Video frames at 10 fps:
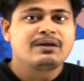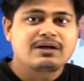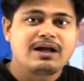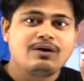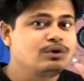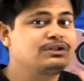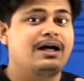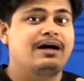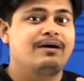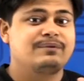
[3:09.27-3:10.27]
का
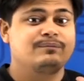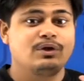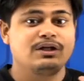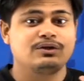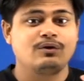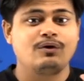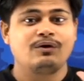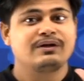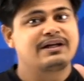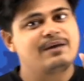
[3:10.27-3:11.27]
लोचा बोले तो
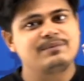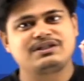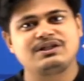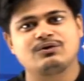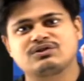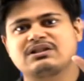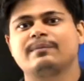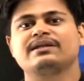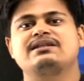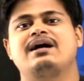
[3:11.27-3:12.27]
केमिस्ट्री को
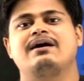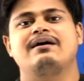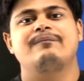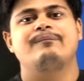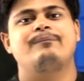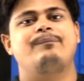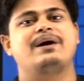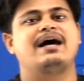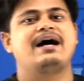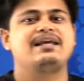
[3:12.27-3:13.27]
समझना
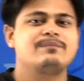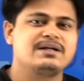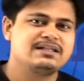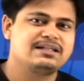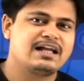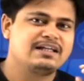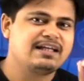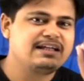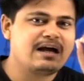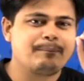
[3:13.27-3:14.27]
बड़ा ही मज़ेदार है
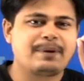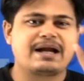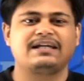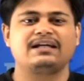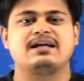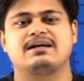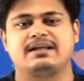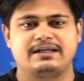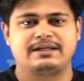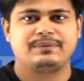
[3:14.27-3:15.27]
यदि आप प्रैक्टिकल
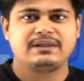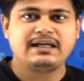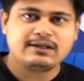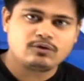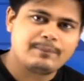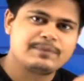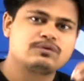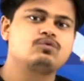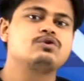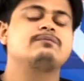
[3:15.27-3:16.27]
करेंगे ठीक है तो आप
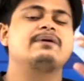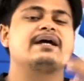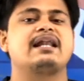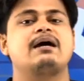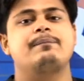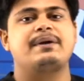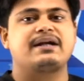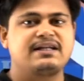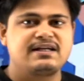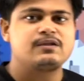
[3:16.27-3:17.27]
स्कूल्स वगैरह में
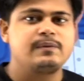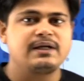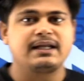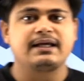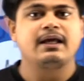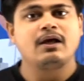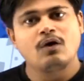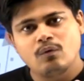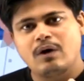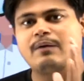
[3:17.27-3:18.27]
प्रैक्टिकल्स भी करेंगे
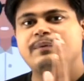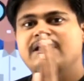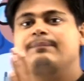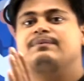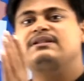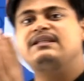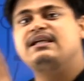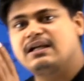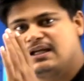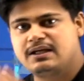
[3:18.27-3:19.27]
वहां भी आप
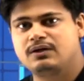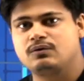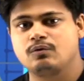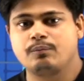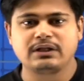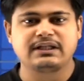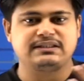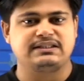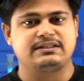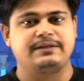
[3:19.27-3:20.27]
सीख लेंगे इनको बहुत
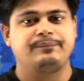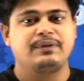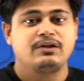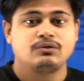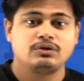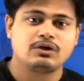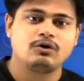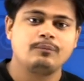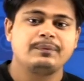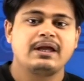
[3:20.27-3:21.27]
अच्छे से तो
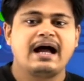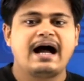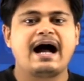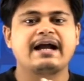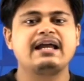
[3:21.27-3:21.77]
देखो आगे